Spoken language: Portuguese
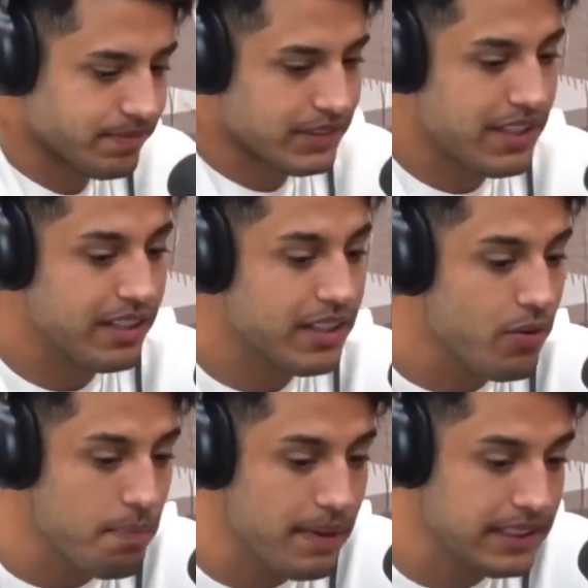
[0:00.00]
teve até
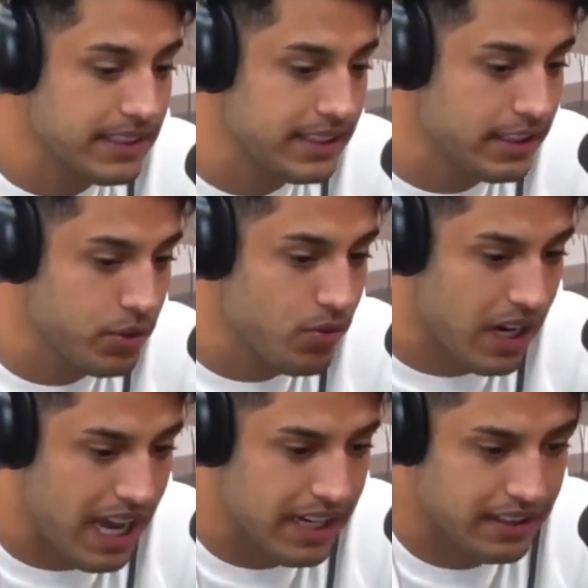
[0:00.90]
uma pesquisa de um
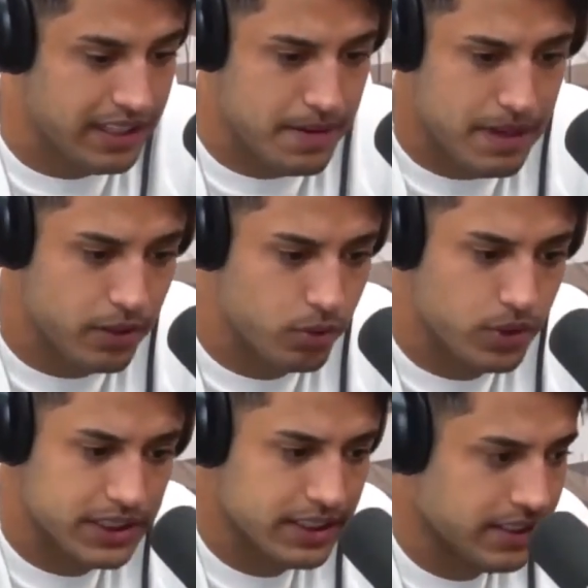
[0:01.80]
cara que trabalha com o
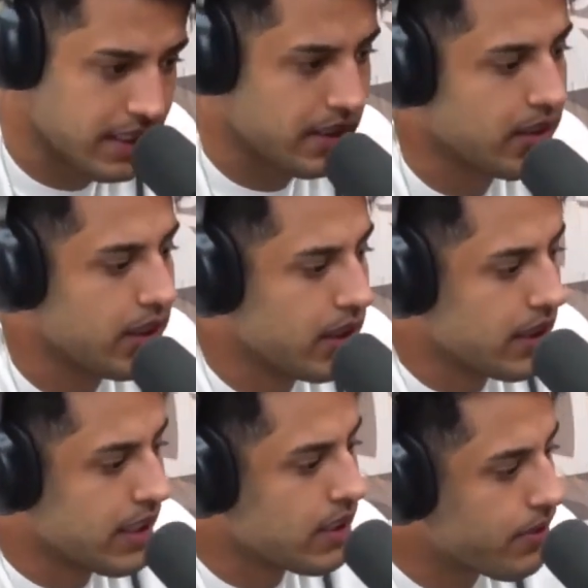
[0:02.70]
Luan Santana,
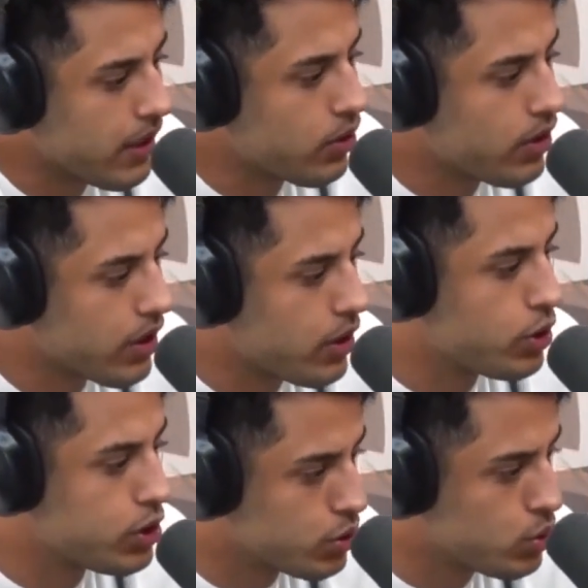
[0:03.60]
que ele falou que
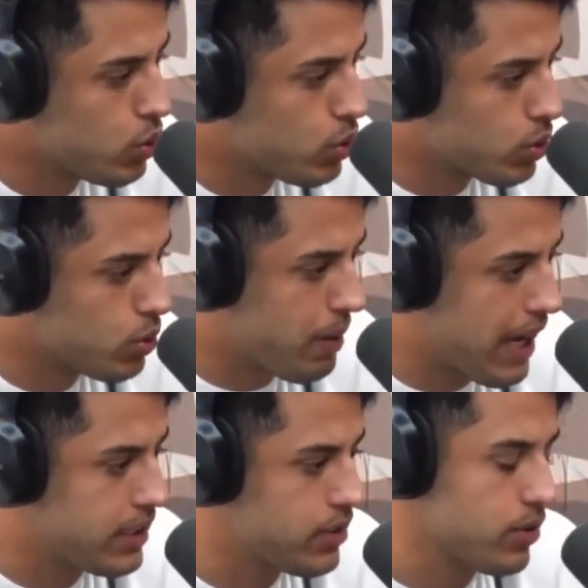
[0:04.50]
hoje, do, do
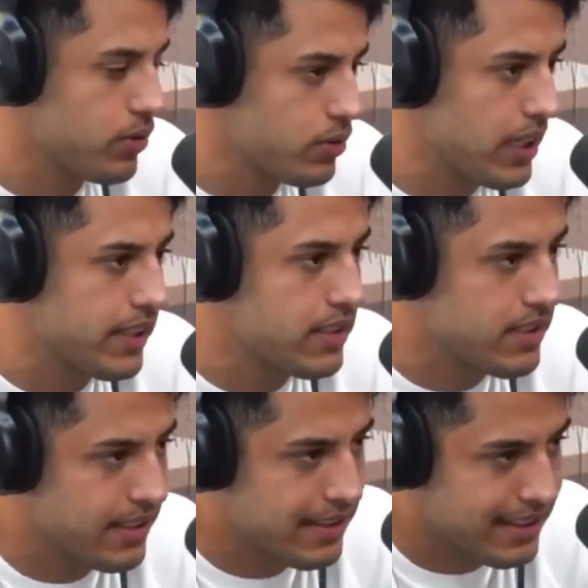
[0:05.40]
país, eu sou um dos artistas
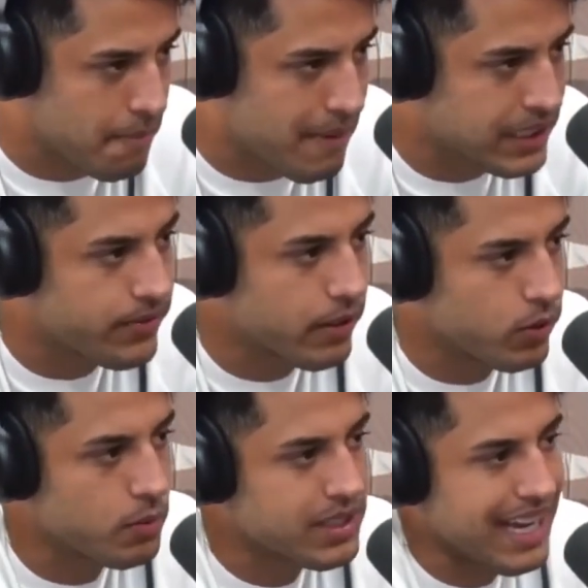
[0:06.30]
que tem mais
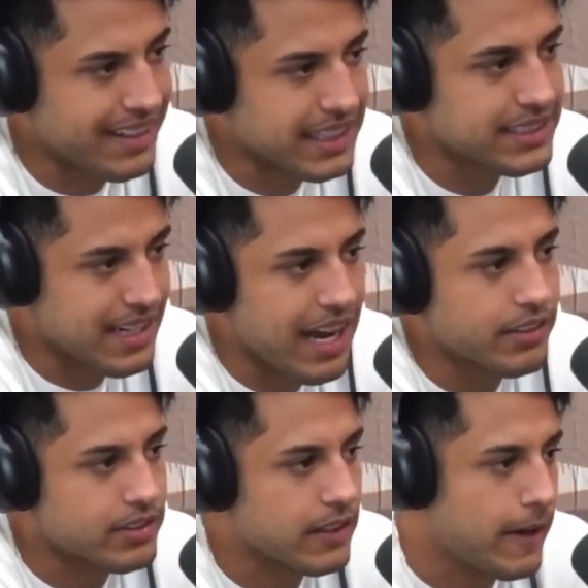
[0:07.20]
fã-clubes
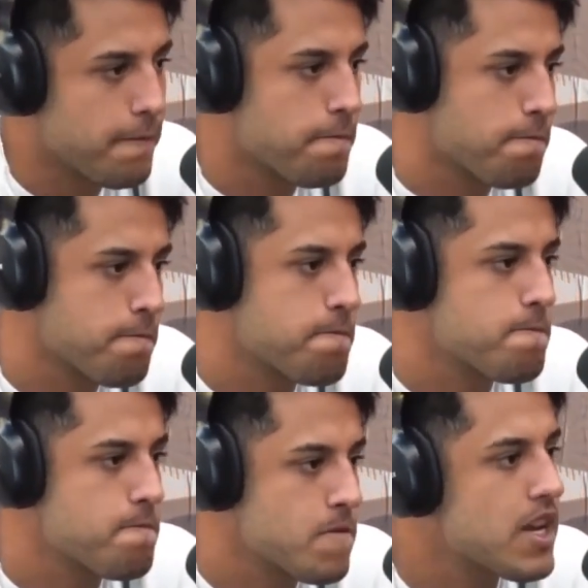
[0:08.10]
cadastrados, né?
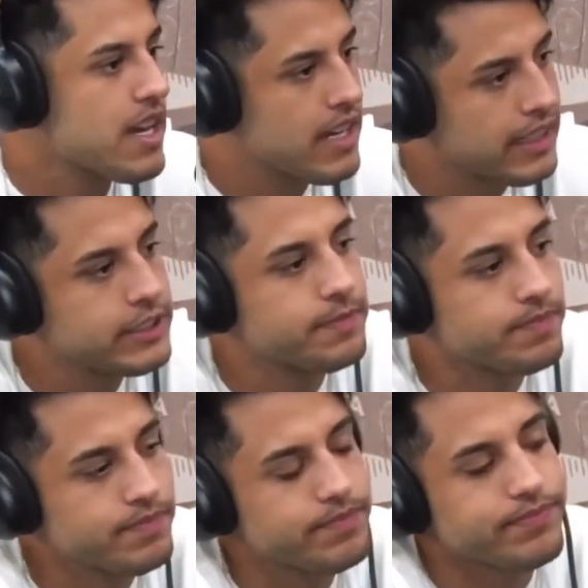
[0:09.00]
Caraca. né? É.
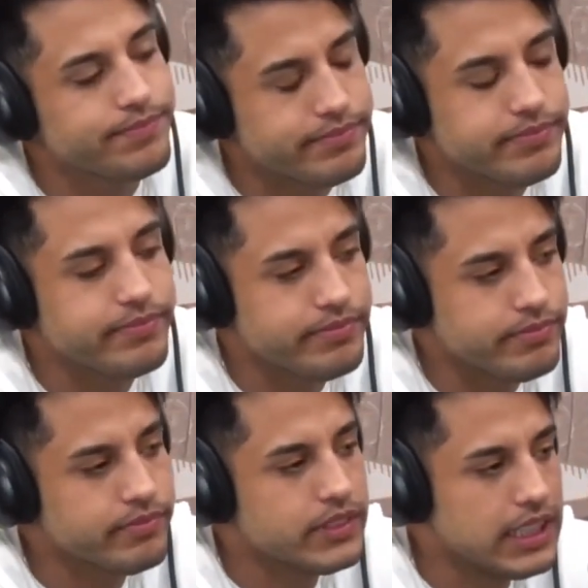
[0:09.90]
Caraca!
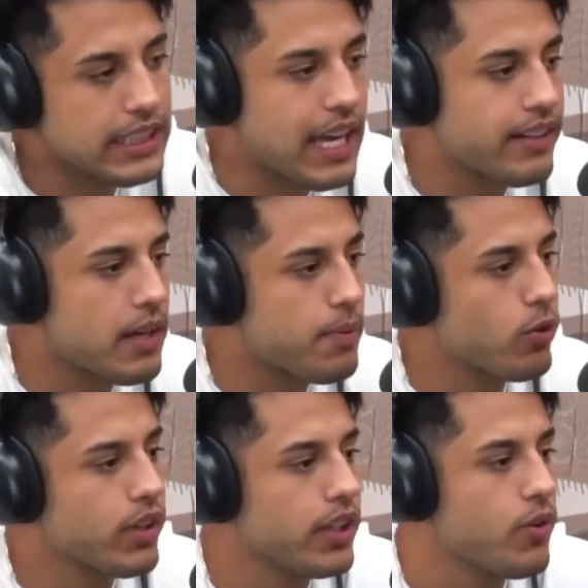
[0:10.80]
Ele tava até
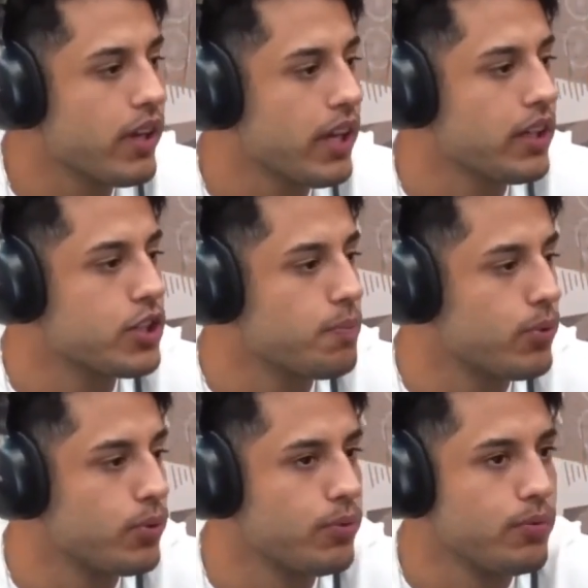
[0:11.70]
procurando alguém,
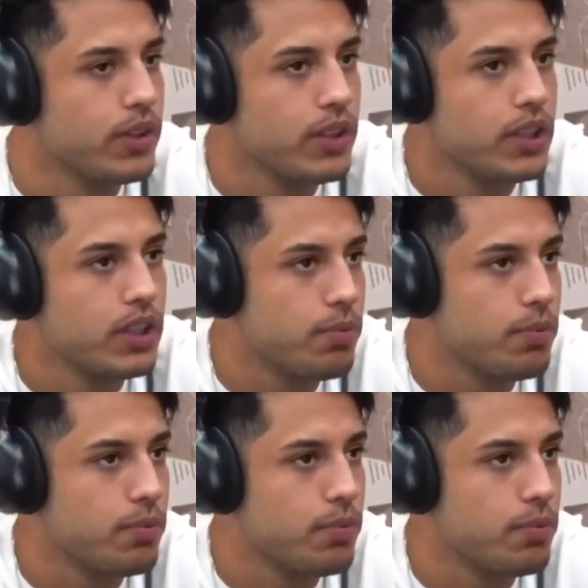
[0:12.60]
tipo, ele